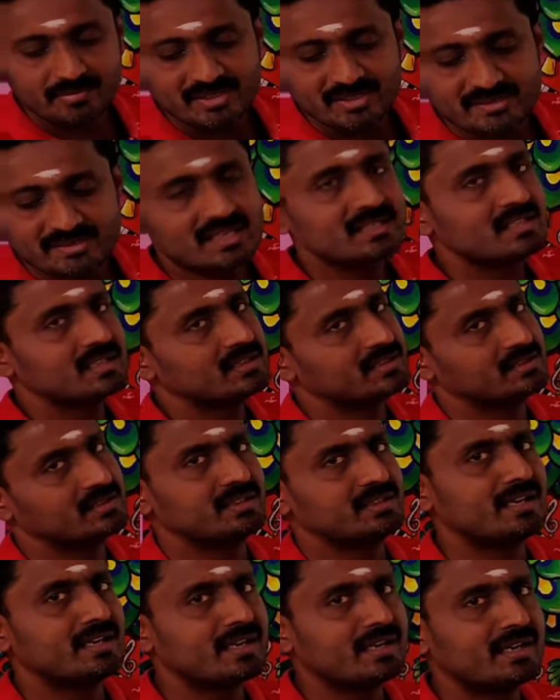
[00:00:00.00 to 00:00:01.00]
ப்ளஸ் அதில்
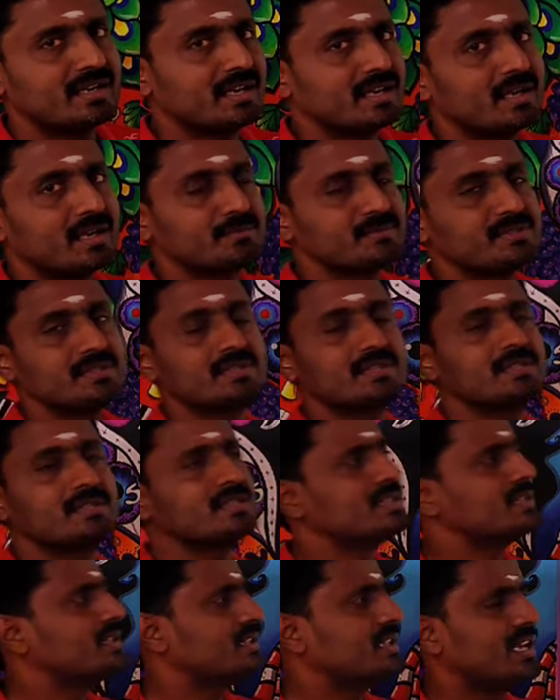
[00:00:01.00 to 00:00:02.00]
என்ன டயக்ராம்ஸ் இருக்குது
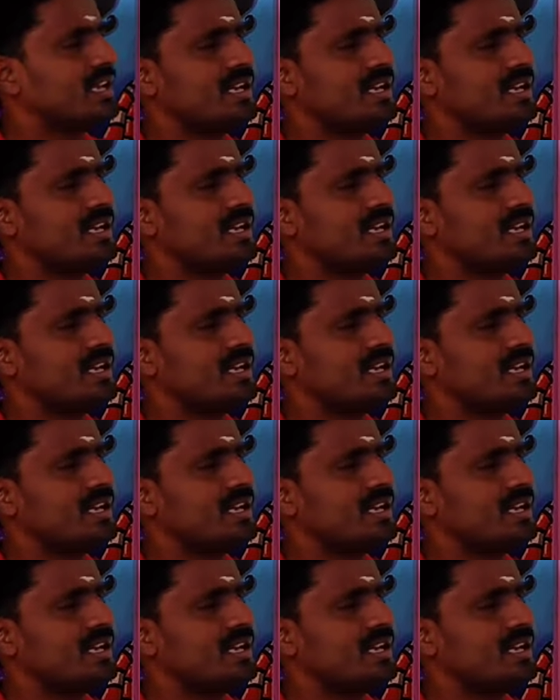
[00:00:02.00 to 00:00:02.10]
இது